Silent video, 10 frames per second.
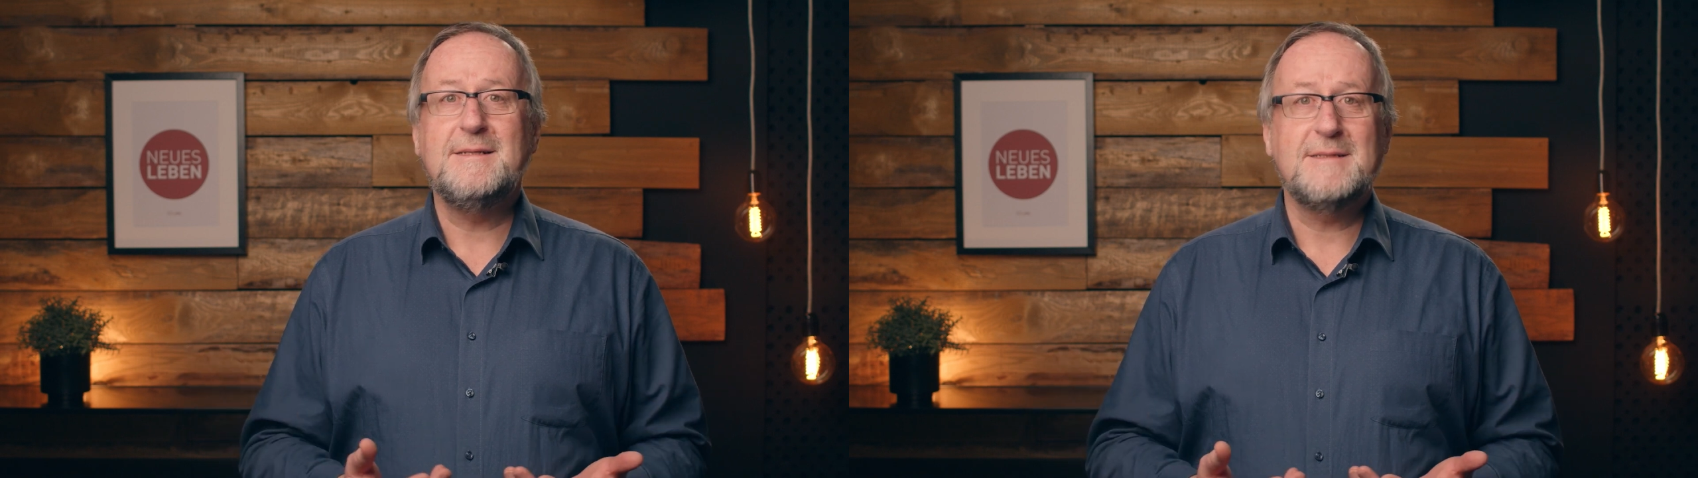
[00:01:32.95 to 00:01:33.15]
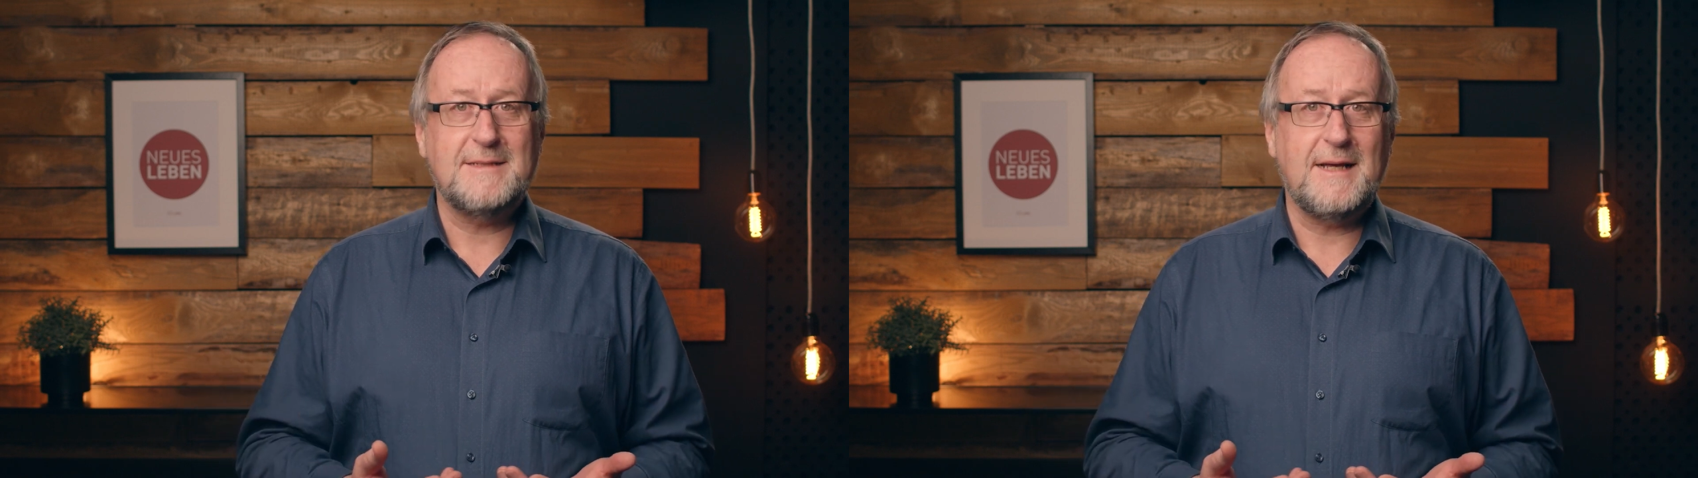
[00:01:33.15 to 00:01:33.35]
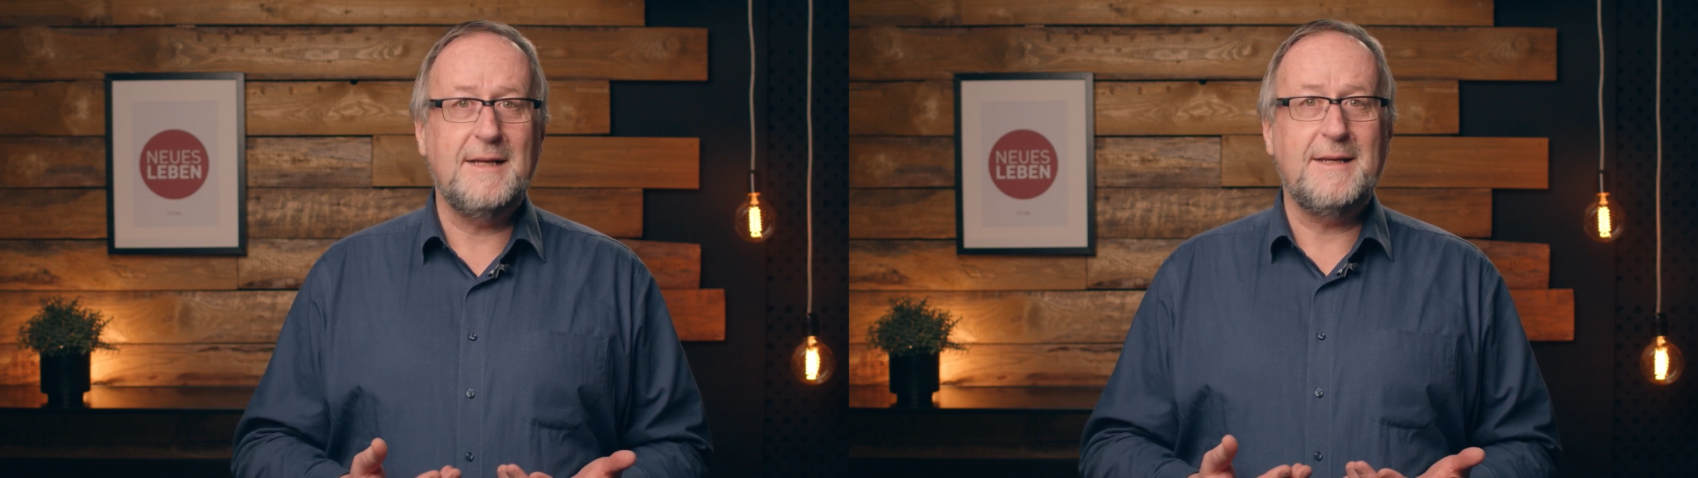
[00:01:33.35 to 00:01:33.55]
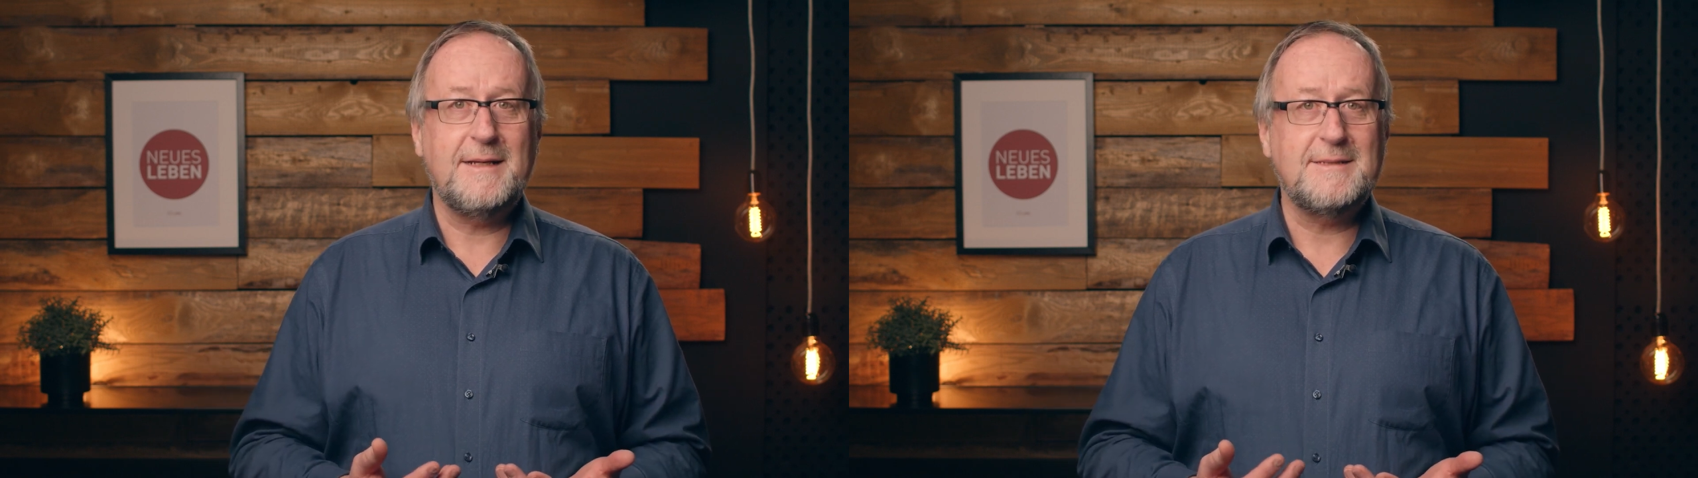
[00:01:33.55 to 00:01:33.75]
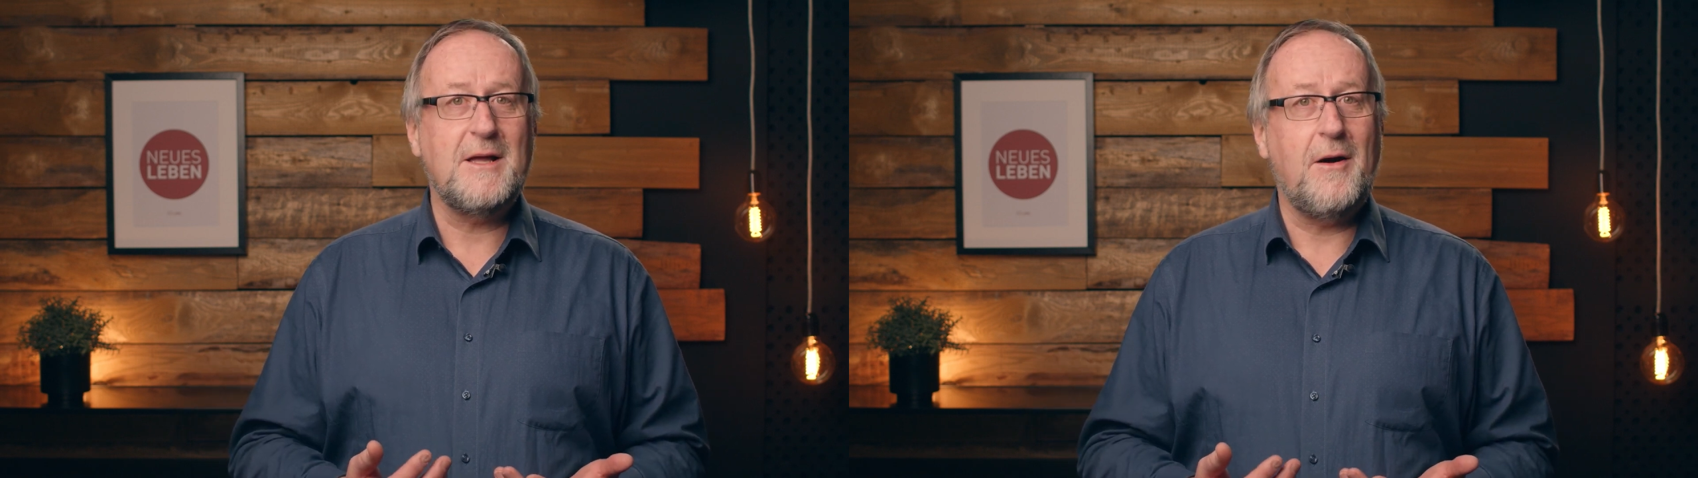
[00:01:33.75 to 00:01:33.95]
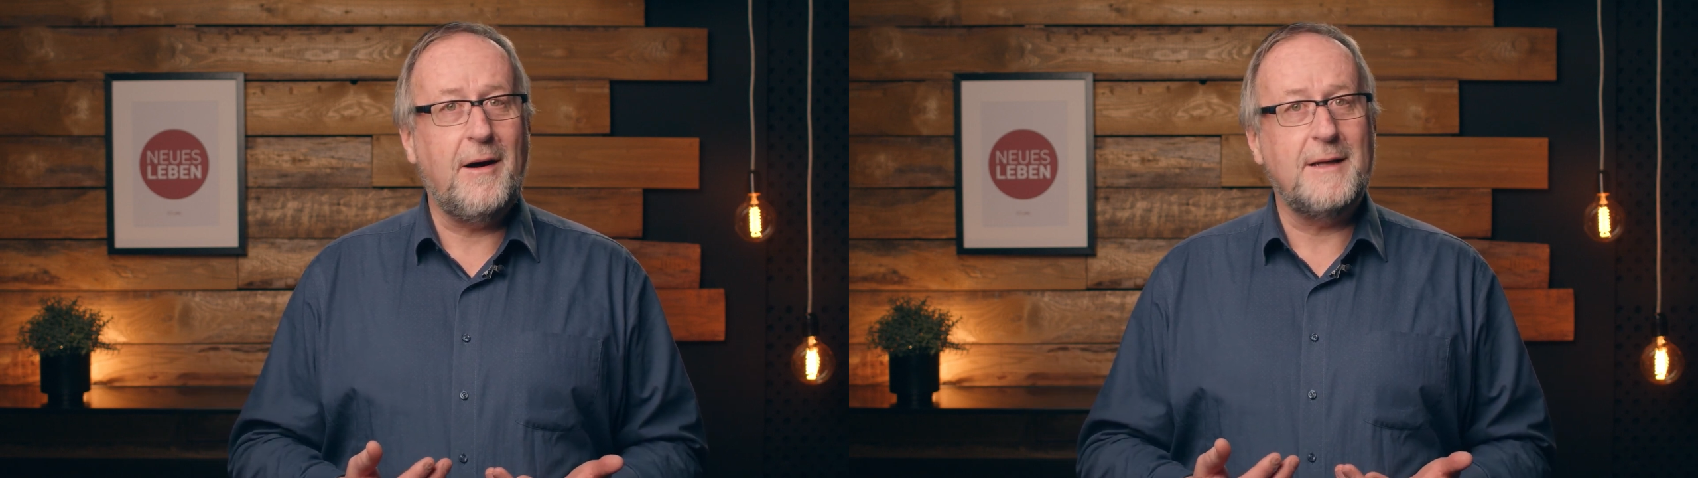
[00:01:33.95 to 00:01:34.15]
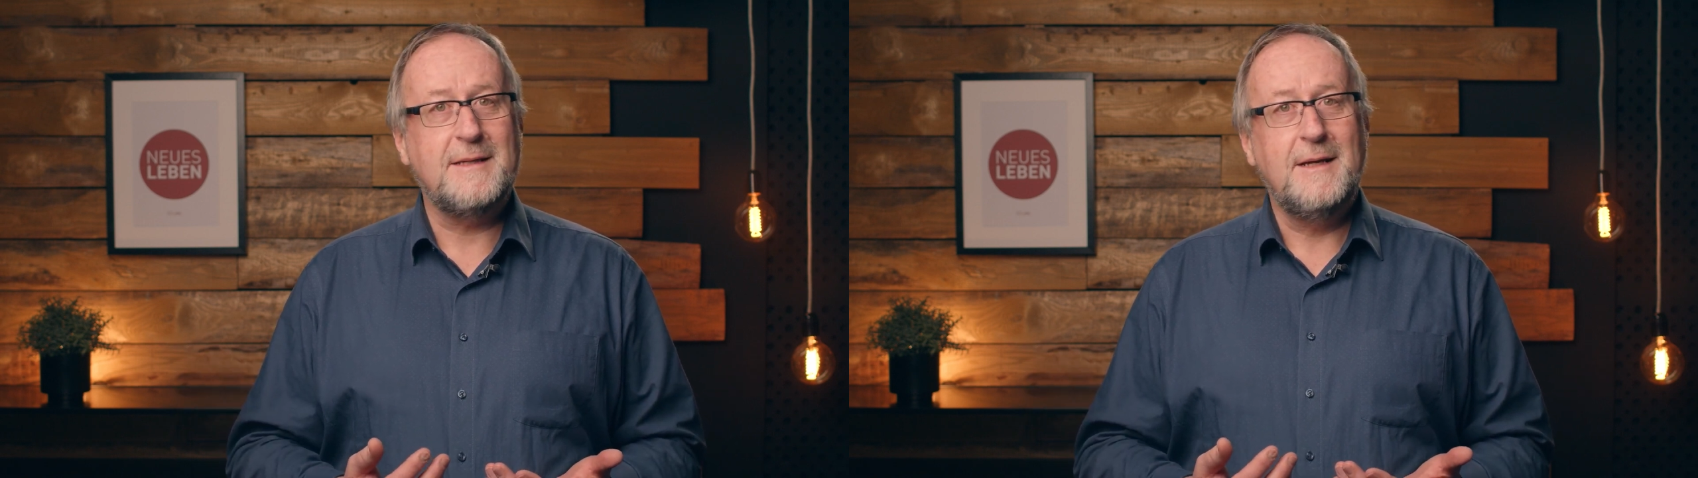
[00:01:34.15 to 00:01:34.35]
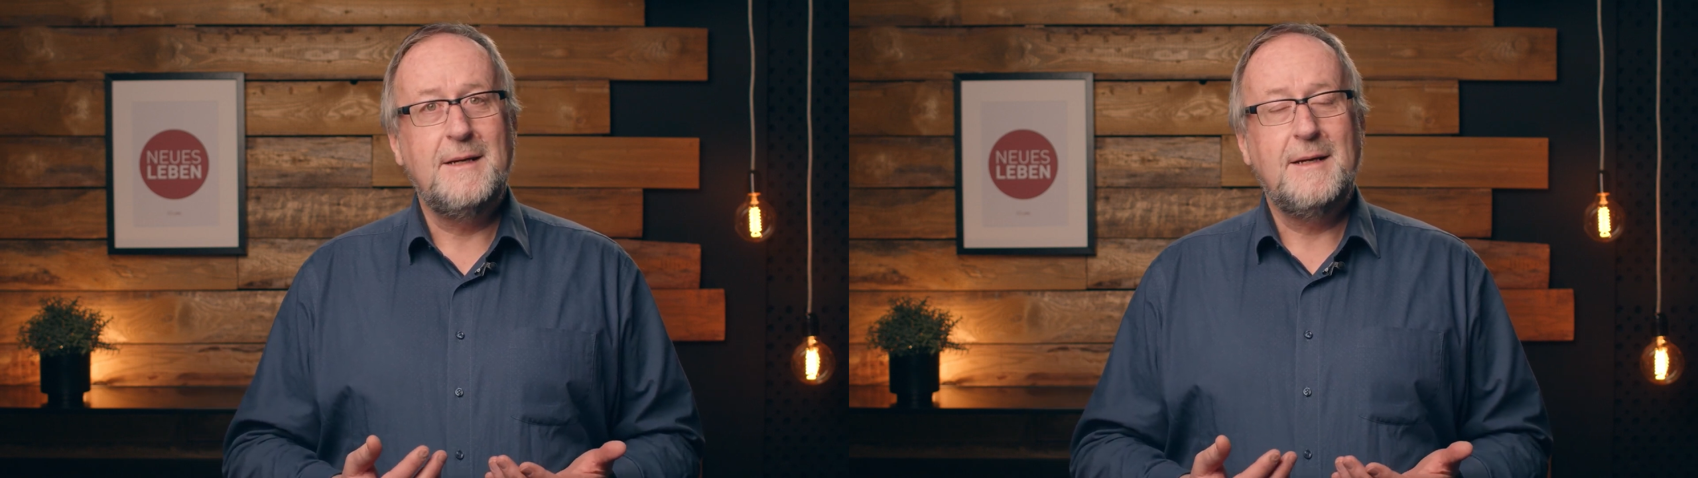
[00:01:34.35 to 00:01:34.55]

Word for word: ist es allerdings der Ort,